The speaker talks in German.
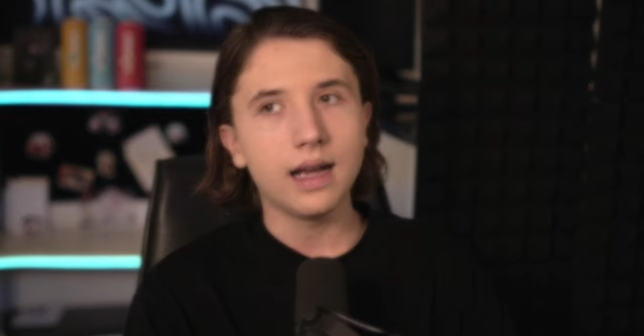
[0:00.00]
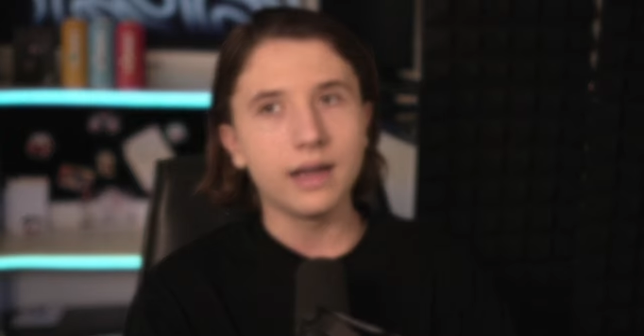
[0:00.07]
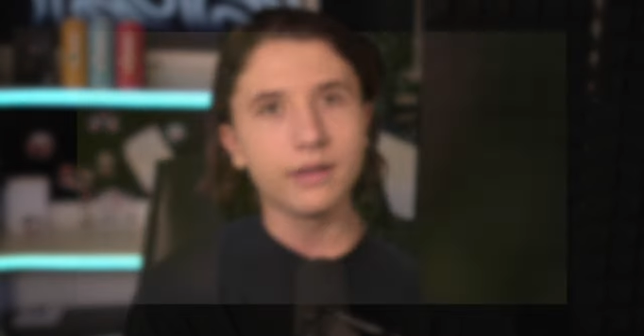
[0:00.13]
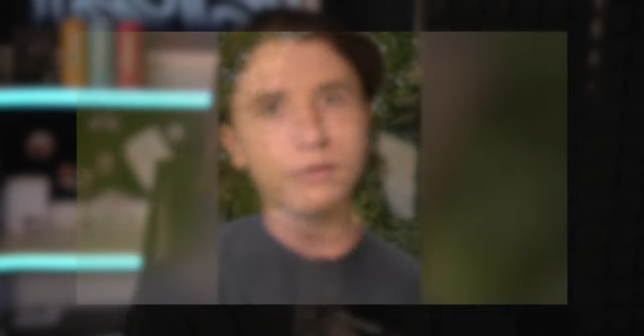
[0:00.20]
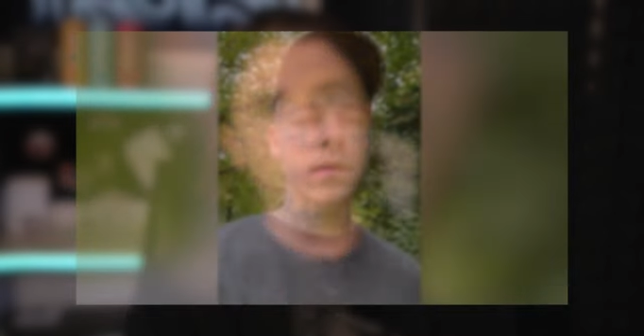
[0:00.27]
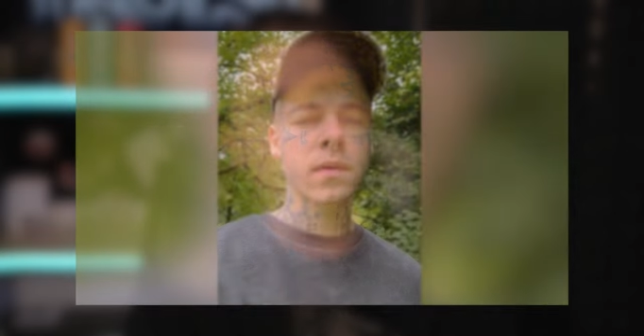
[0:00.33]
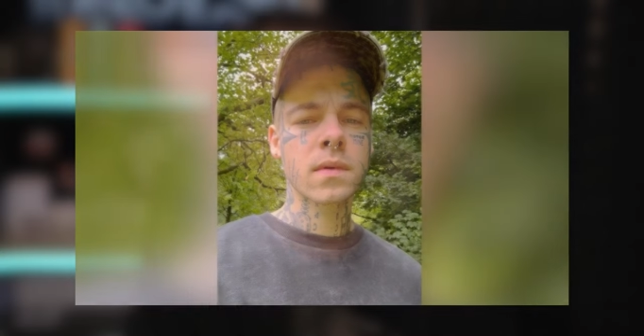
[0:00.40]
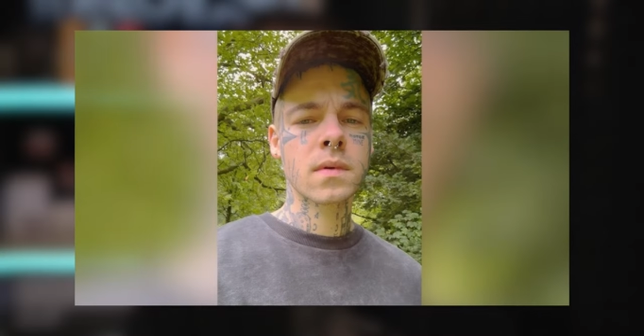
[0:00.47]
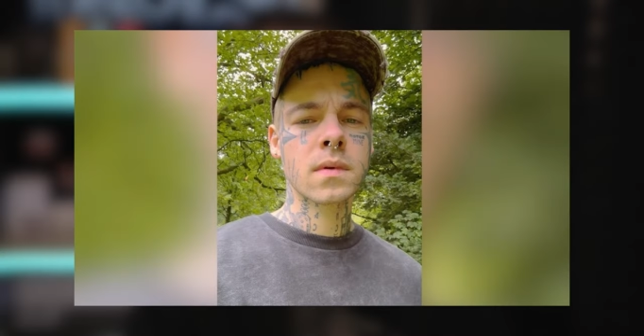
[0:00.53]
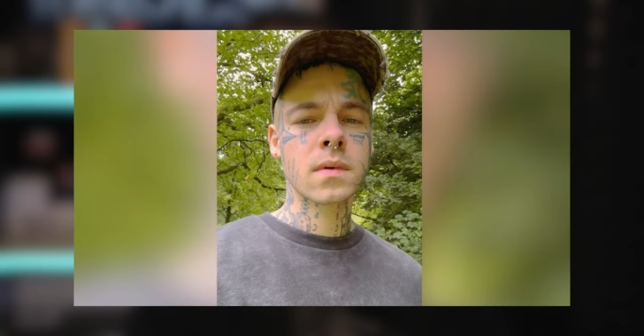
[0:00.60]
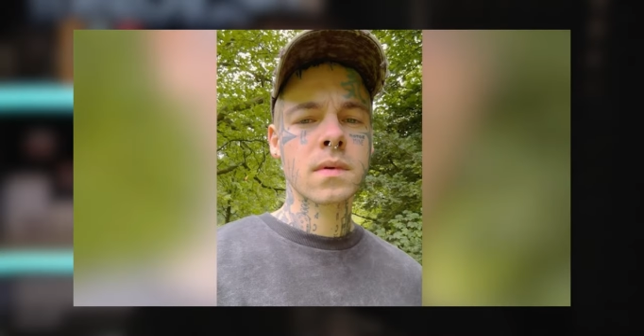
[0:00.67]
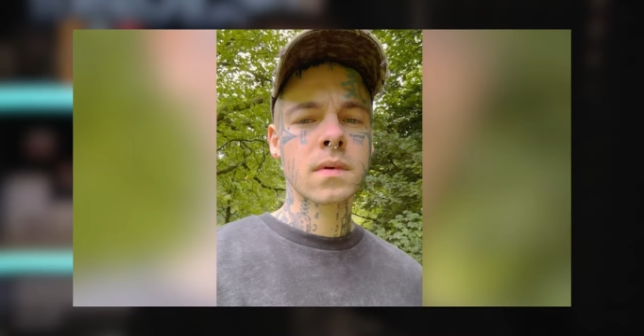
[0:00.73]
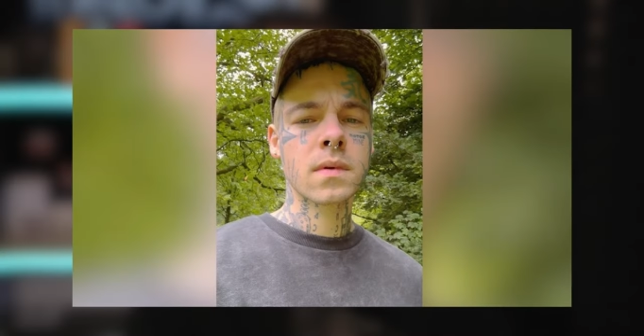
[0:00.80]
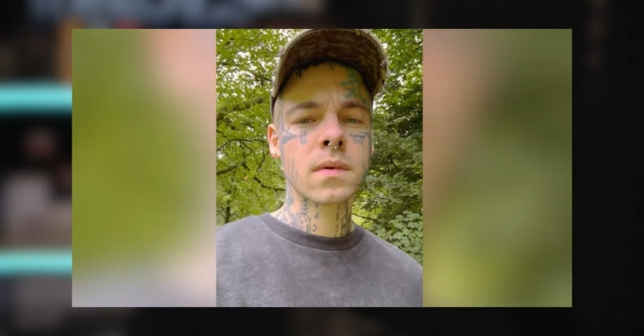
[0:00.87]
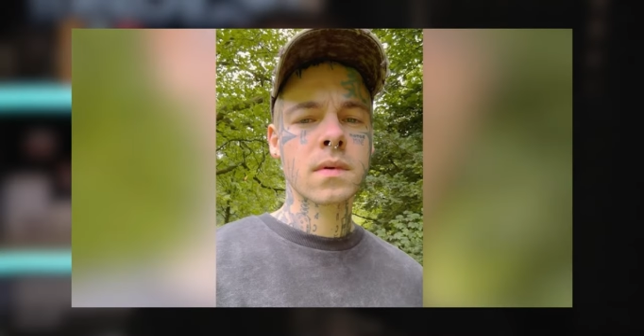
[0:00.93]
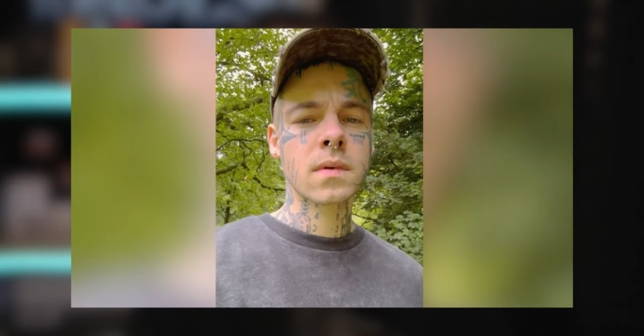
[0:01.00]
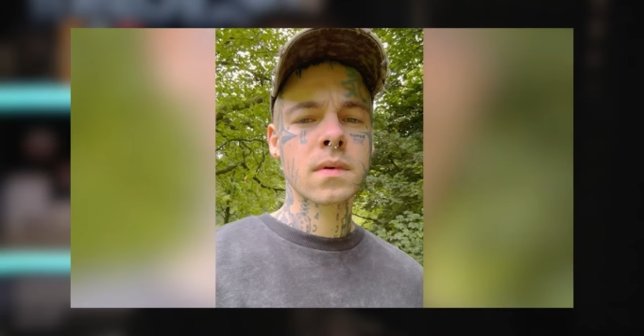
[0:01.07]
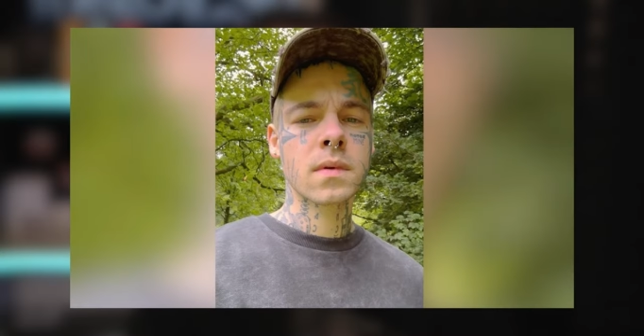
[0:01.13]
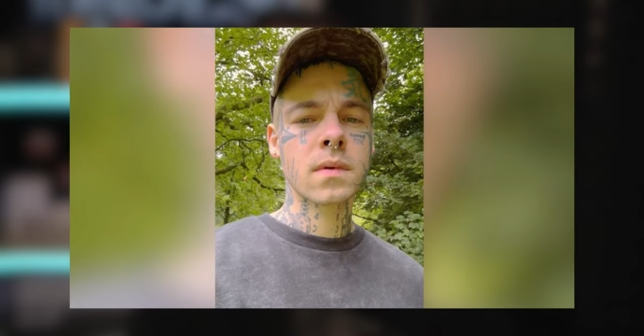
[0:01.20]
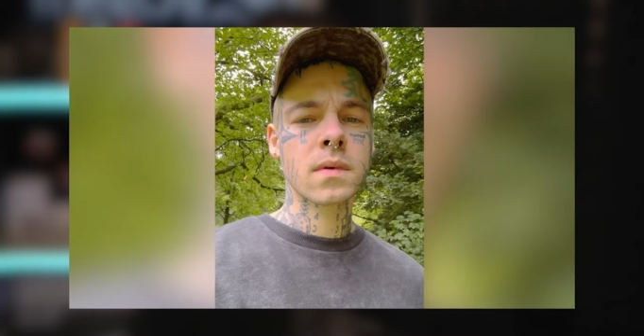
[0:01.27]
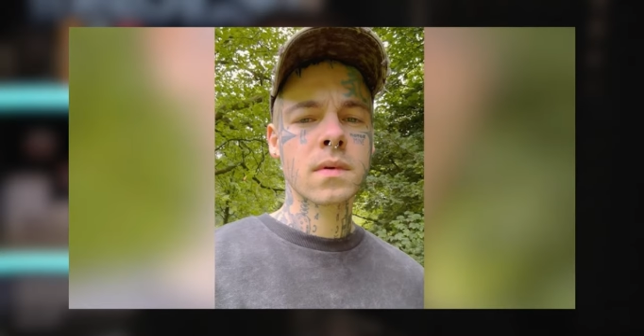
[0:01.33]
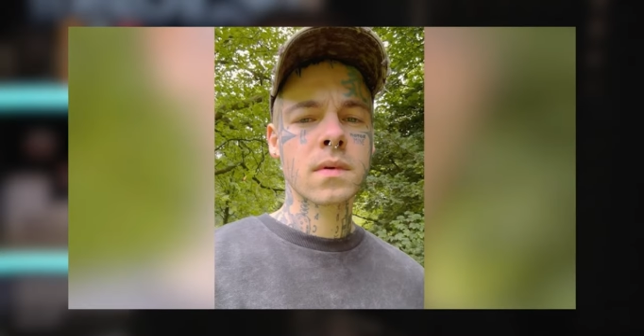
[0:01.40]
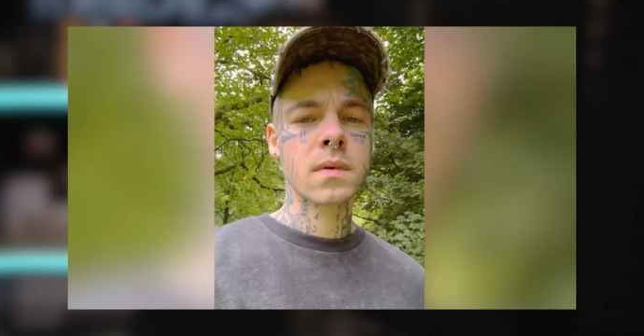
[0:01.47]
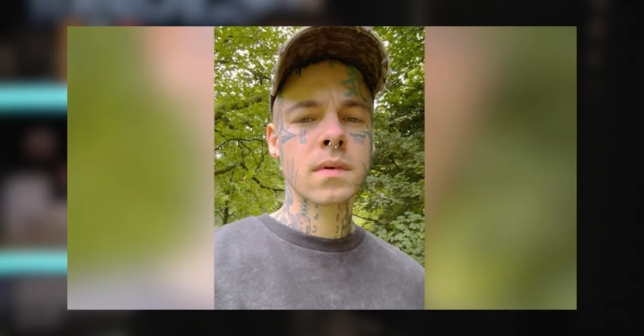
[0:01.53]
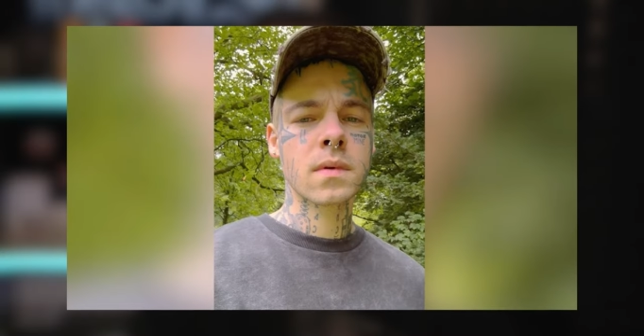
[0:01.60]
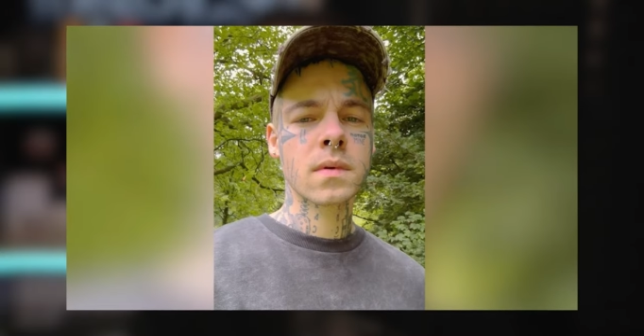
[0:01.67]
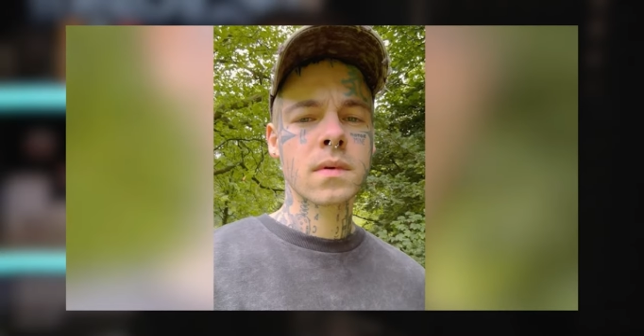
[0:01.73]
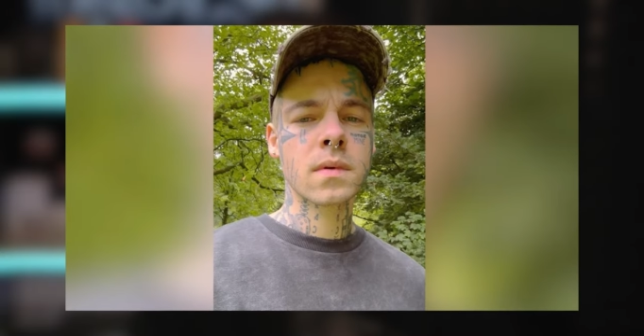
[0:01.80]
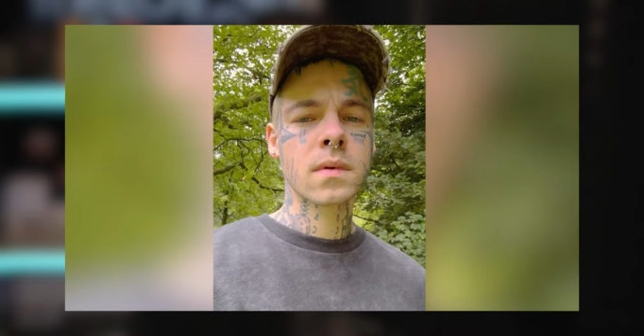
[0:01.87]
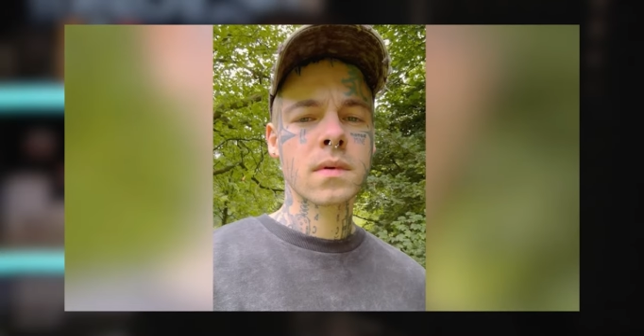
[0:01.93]
ein über 40-minütiges
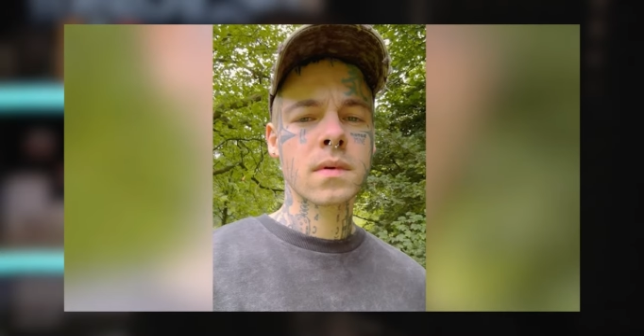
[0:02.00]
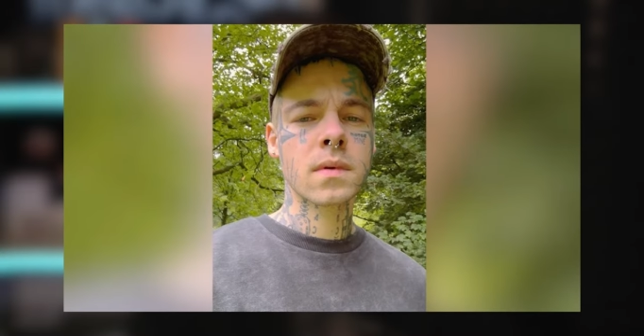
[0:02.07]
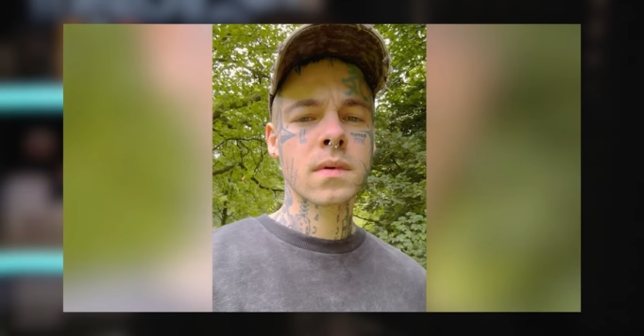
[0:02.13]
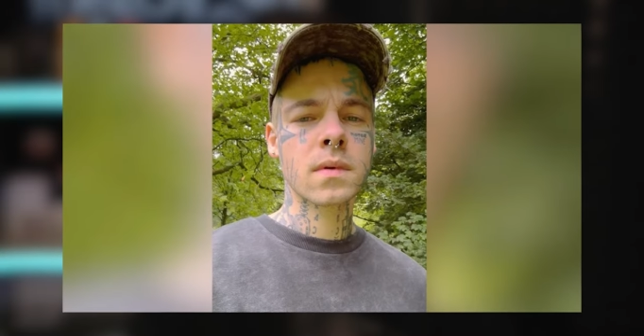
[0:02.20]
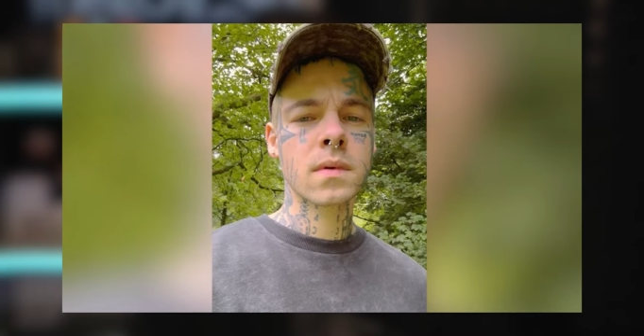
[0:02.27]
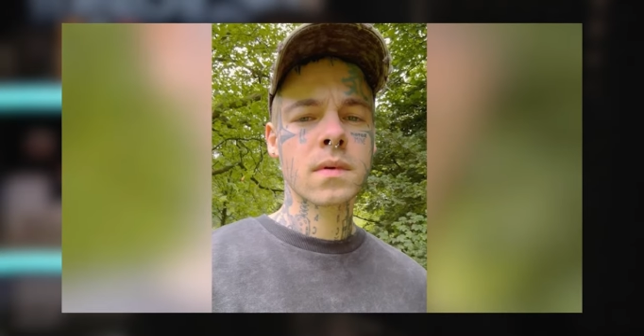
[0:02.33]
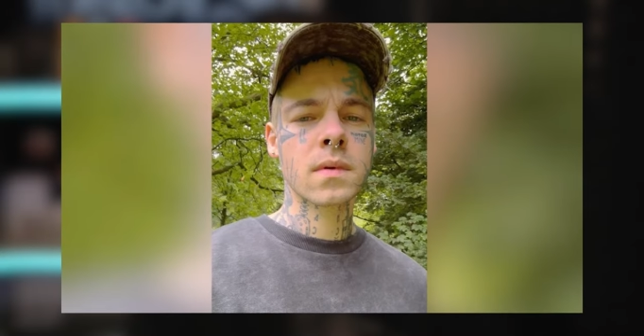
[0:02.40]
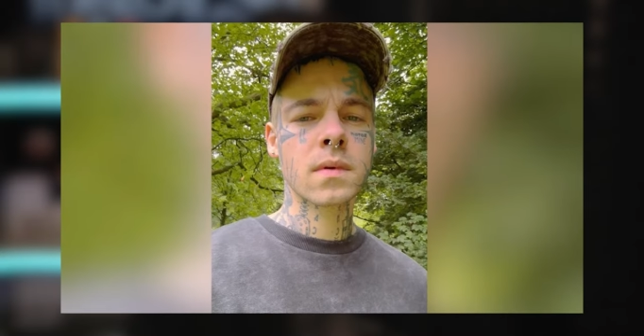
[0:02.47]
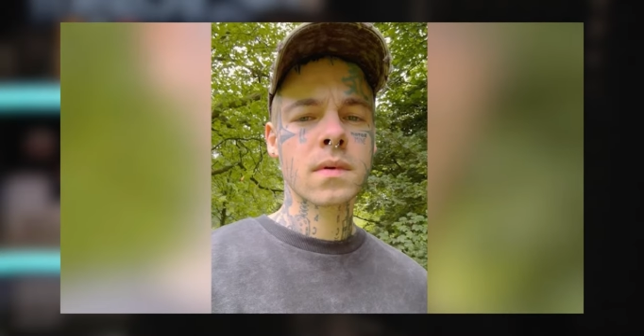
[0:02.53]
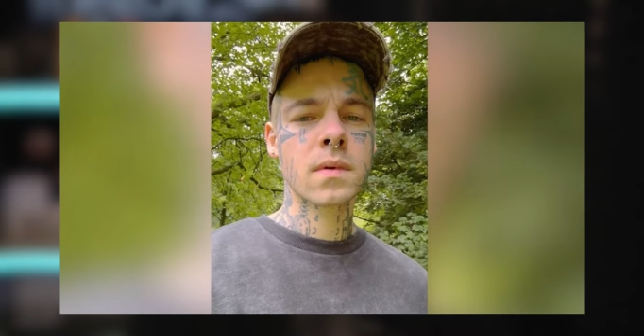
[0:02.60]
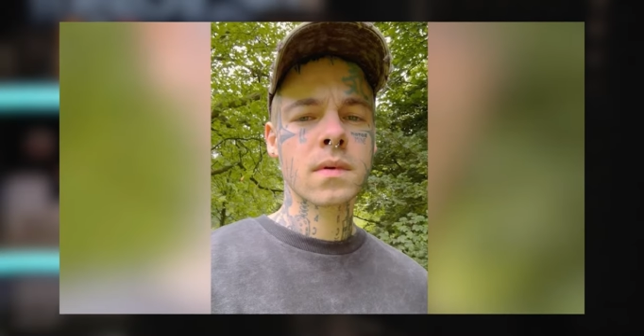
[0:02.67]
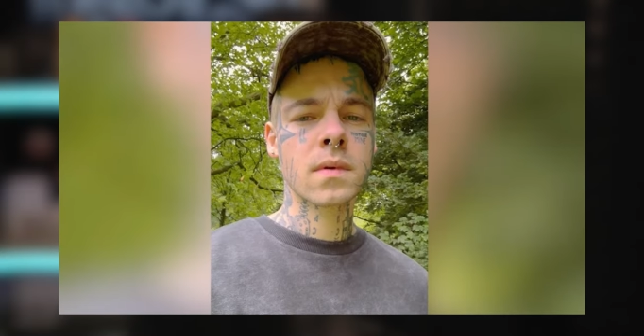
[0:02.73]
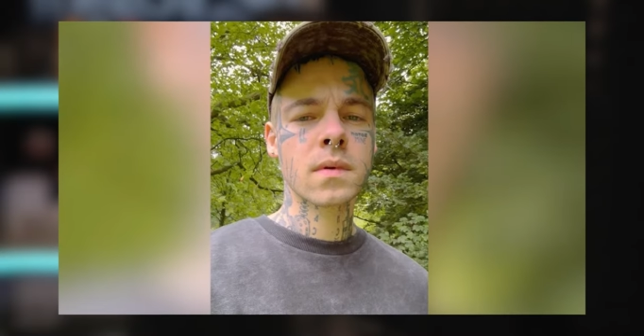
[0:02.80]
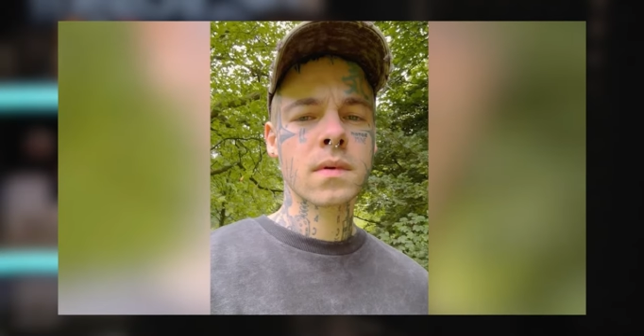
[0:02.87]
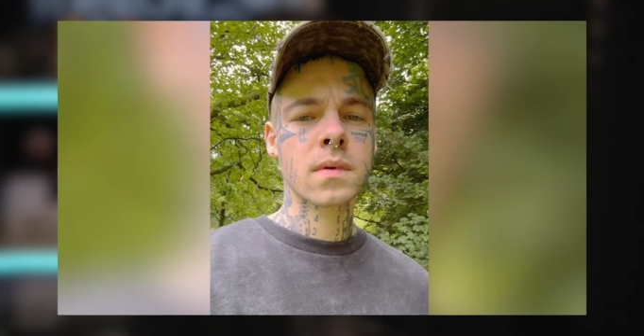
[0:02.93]
Self-Exposed hochgeladen,